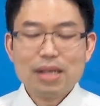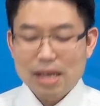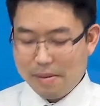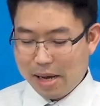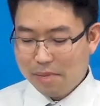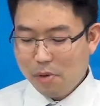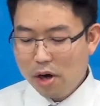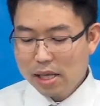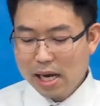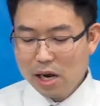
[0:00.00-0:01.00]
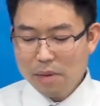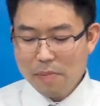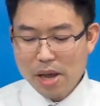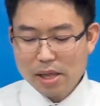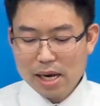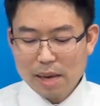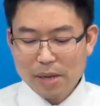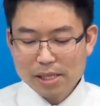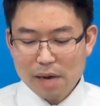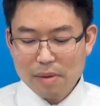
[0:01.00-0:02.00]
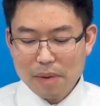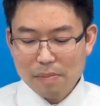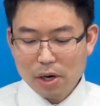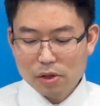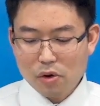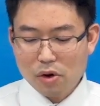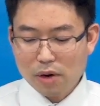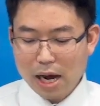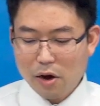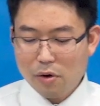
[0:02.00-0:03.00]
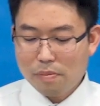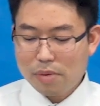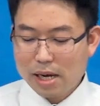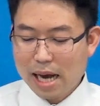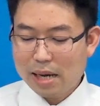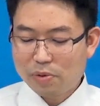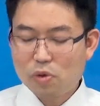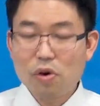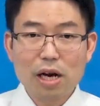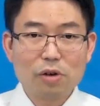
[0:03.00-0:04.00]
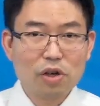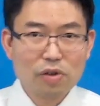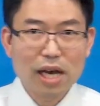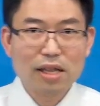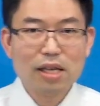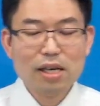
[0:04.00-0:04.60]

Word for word: เอเมนเพราะนั้นเราไม่เพียงได้รับพระเจ้ามาเป็นมรดกของเราเพื่อการรับสุขของเราเท่านั้น